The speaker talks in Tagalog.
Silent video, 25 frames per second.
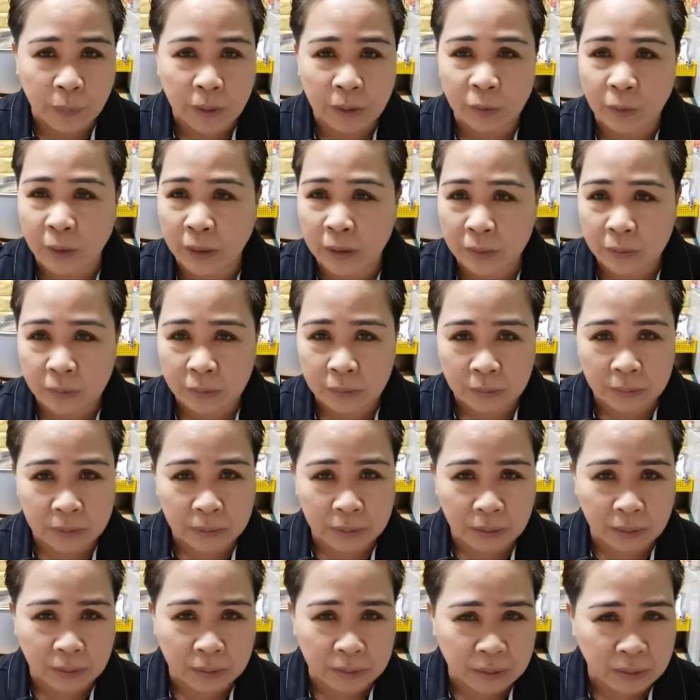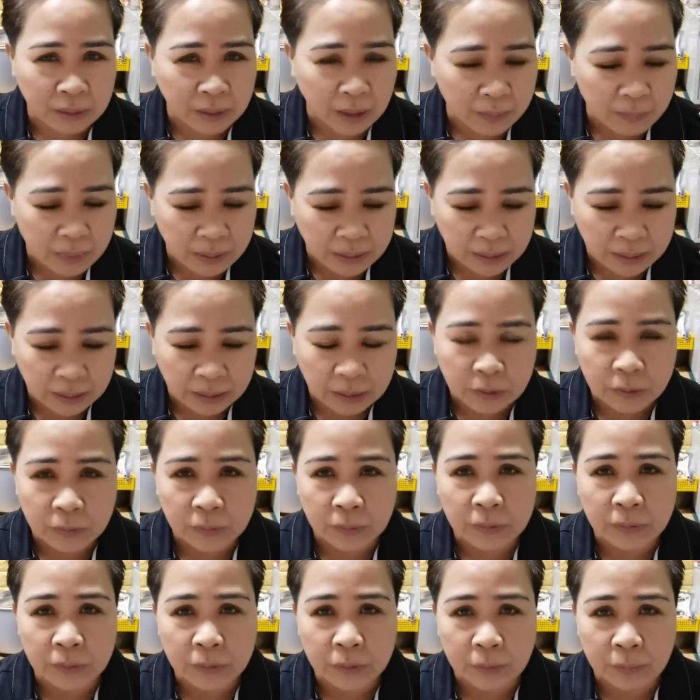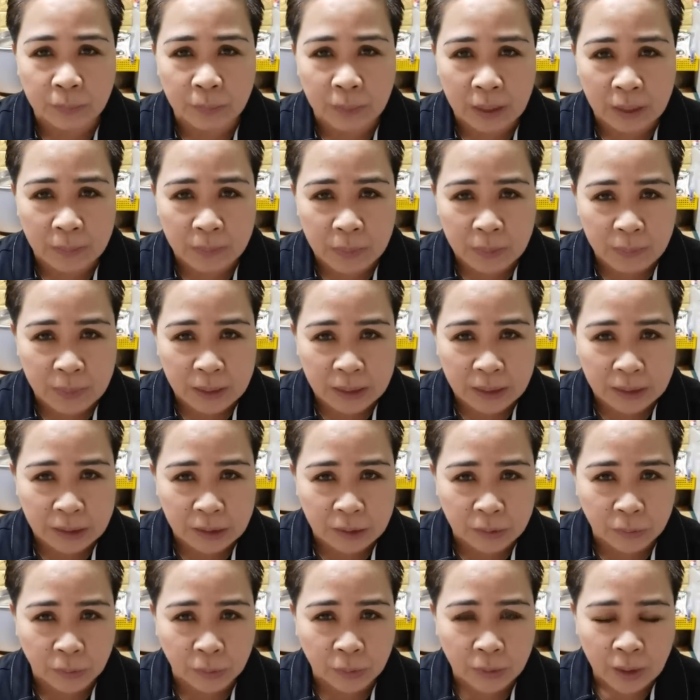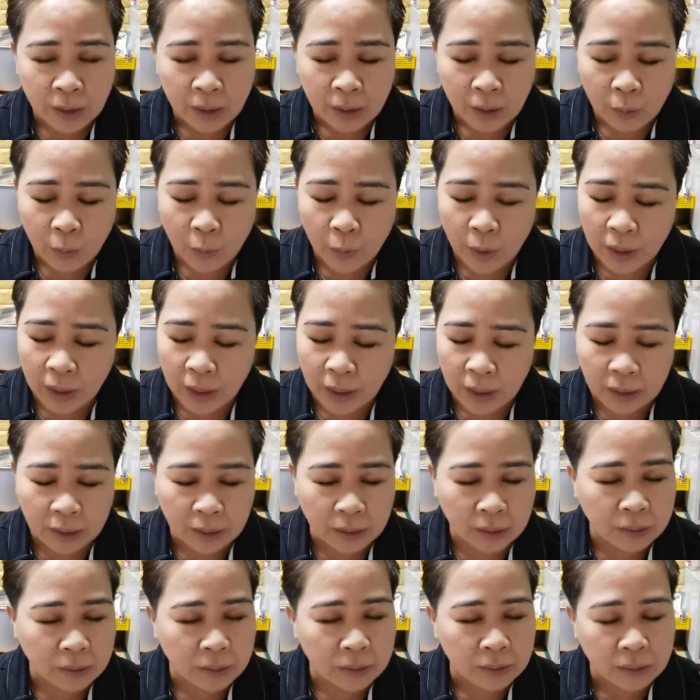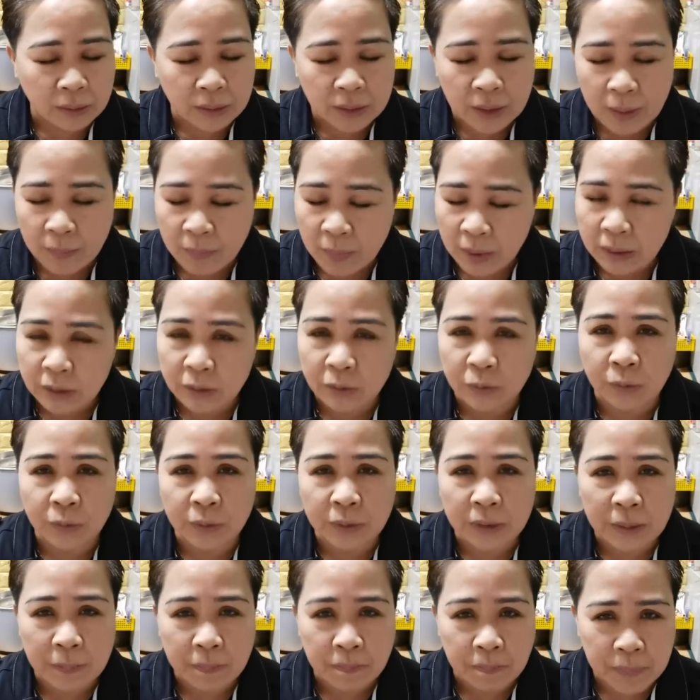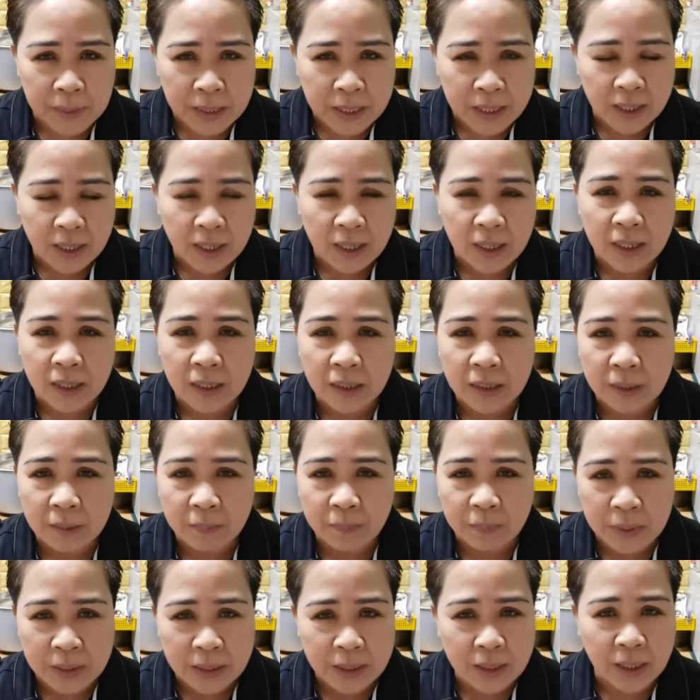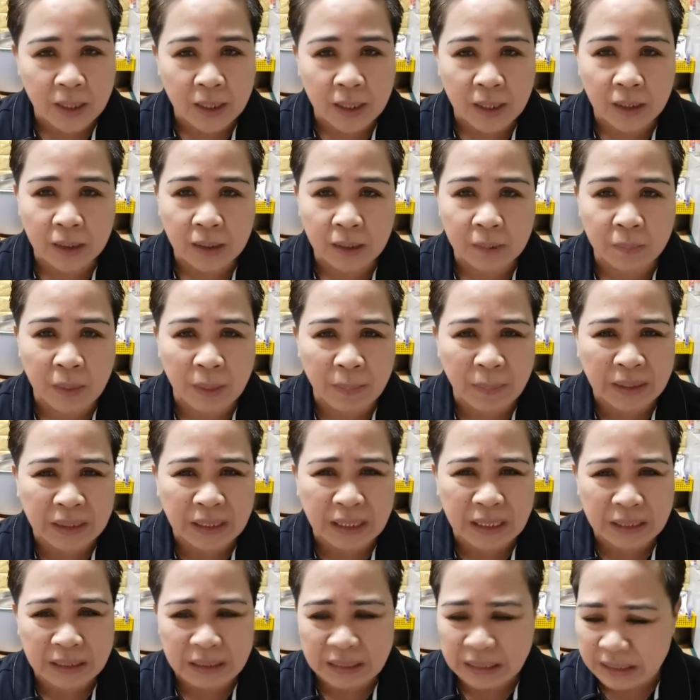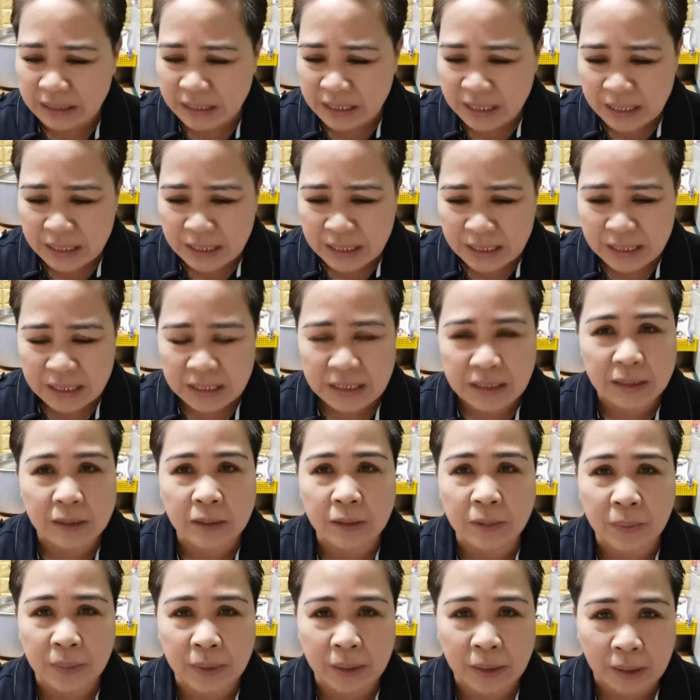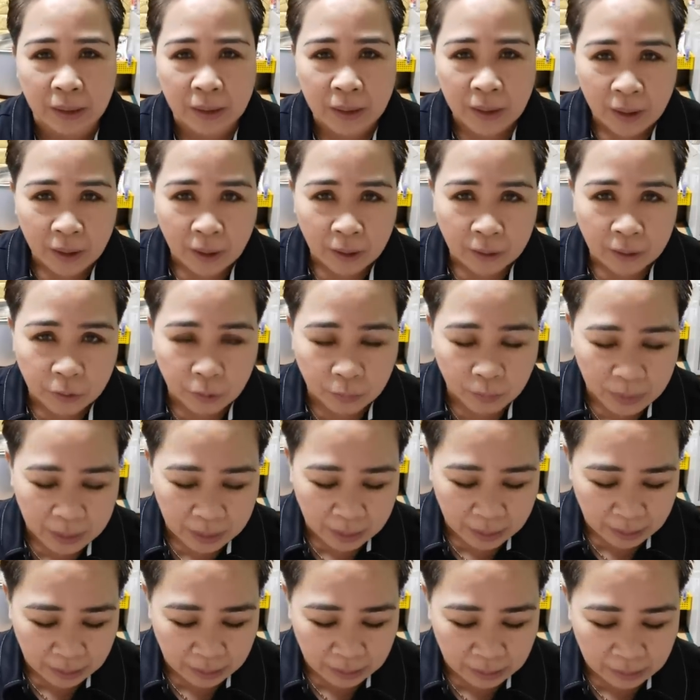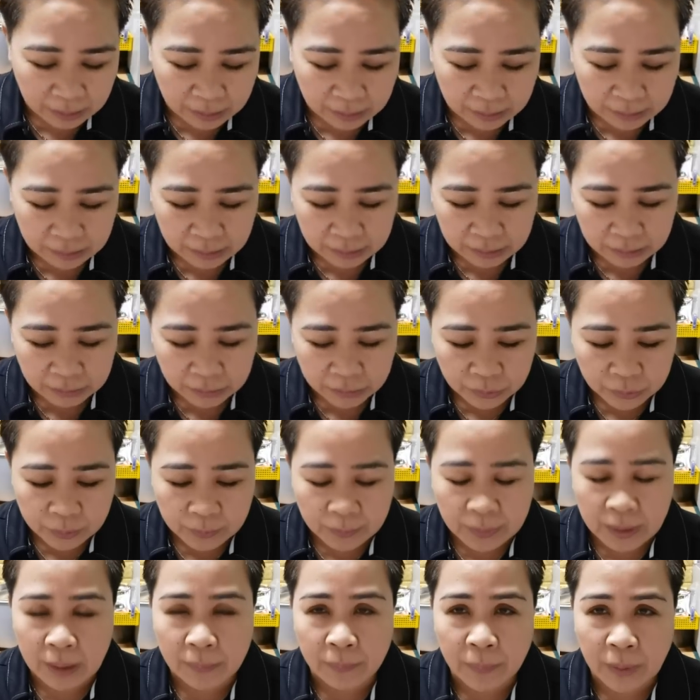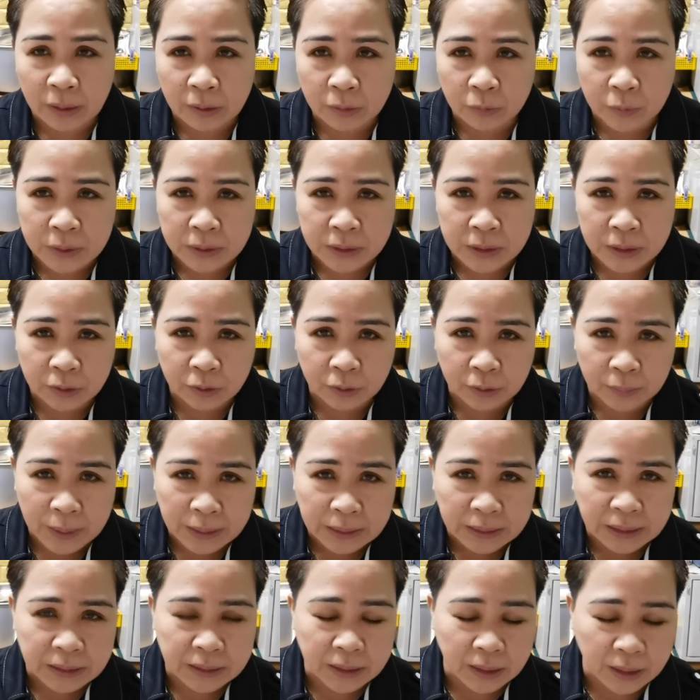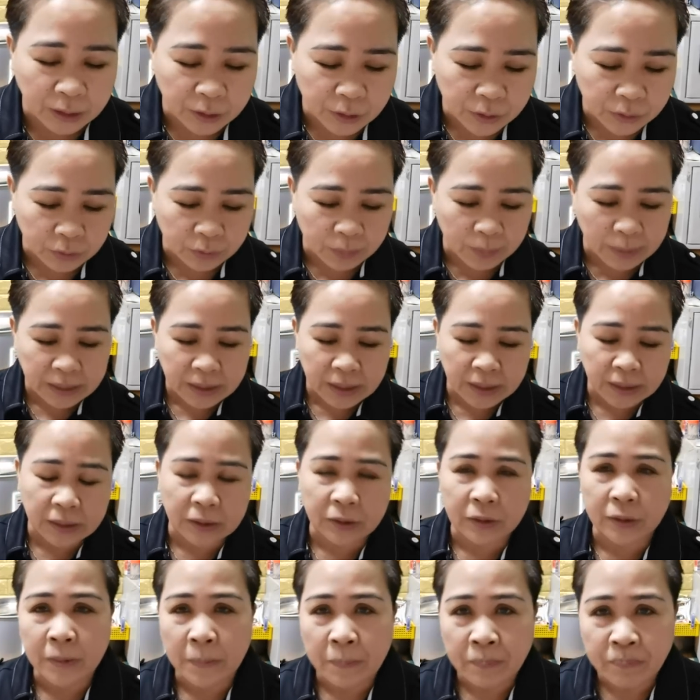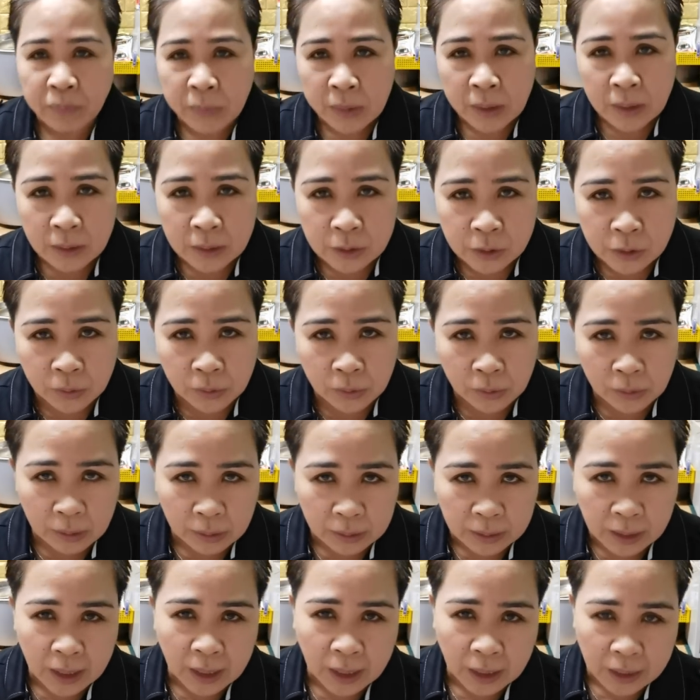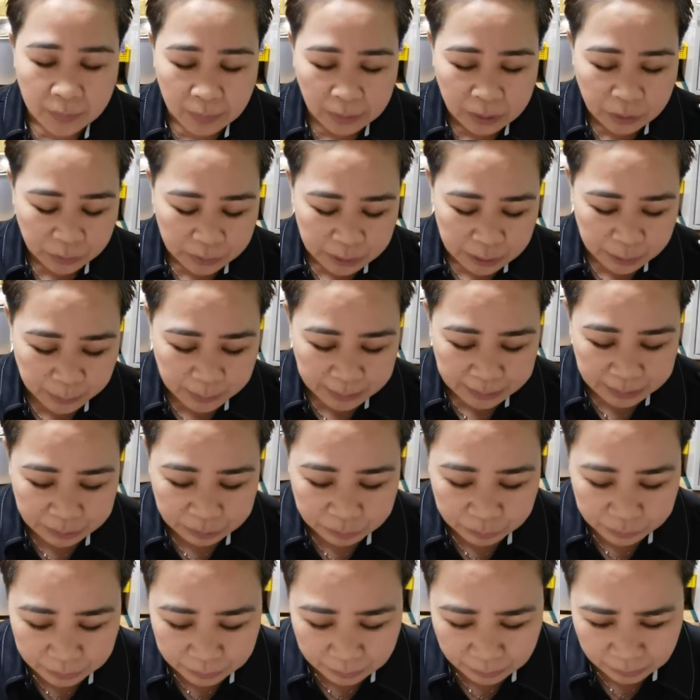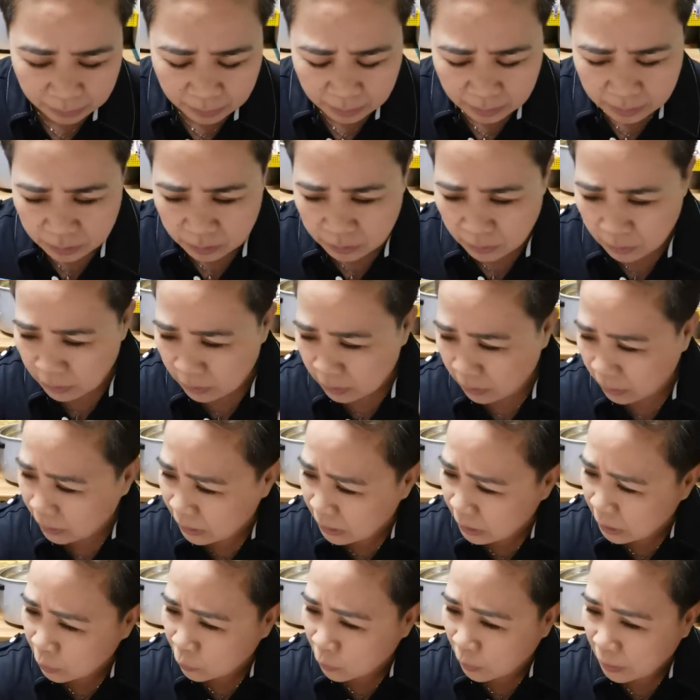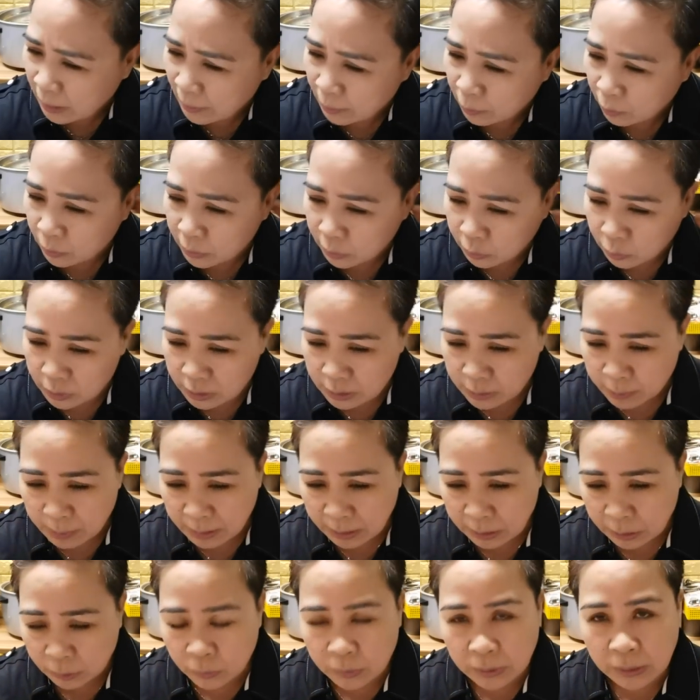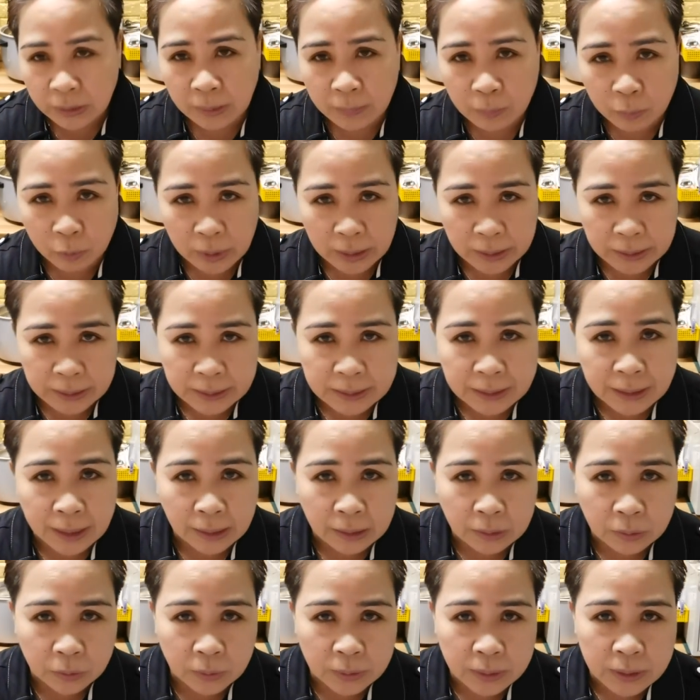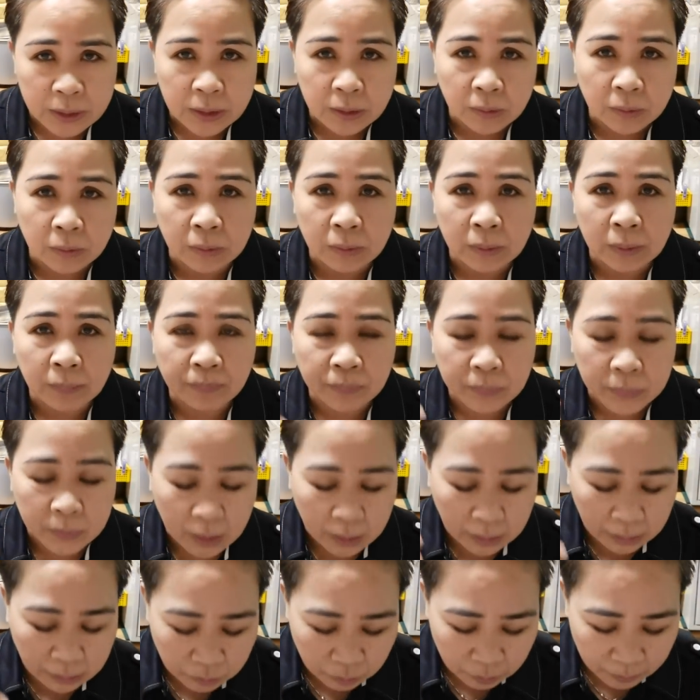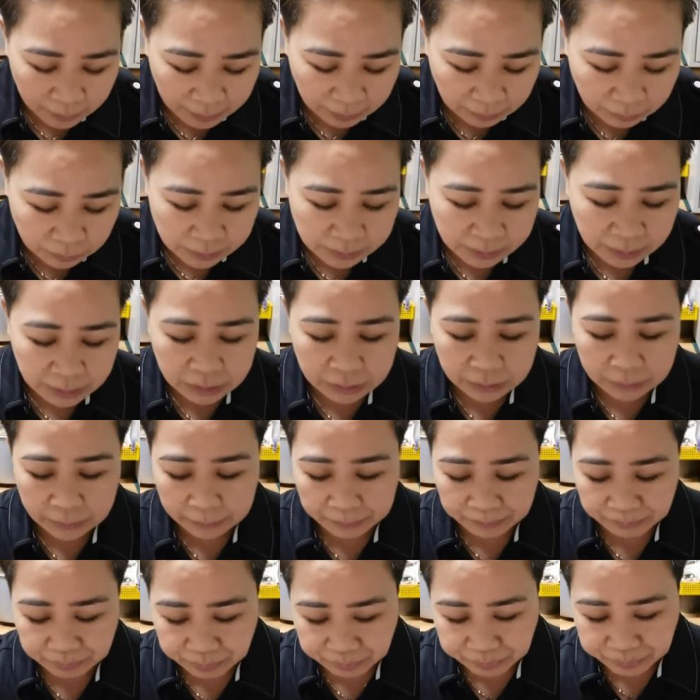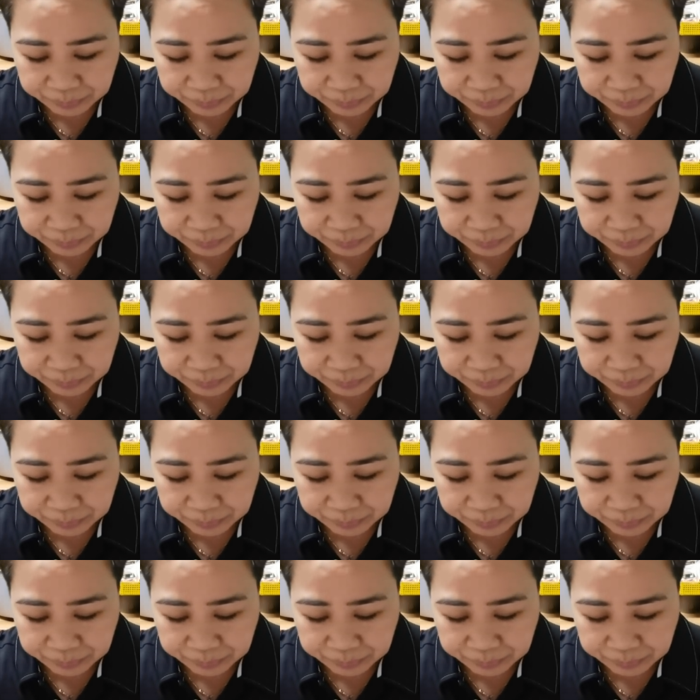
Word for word: Pero kayo, uh, grabe talaga yung, ano, yung mga bibig ninyo. Walang laman kundi PI, PI, mamatay ka na sana. Yan yung mga, yung mga, uh, ano, yung mga followers ni Norman. Ganyan kayo, Norman yan, ano? So, kakaiba yung espiritu nyo. So, hindi ko alam kung ito espiritu na nagmula dyan sa idol ninyo na dumaloy sa inyo.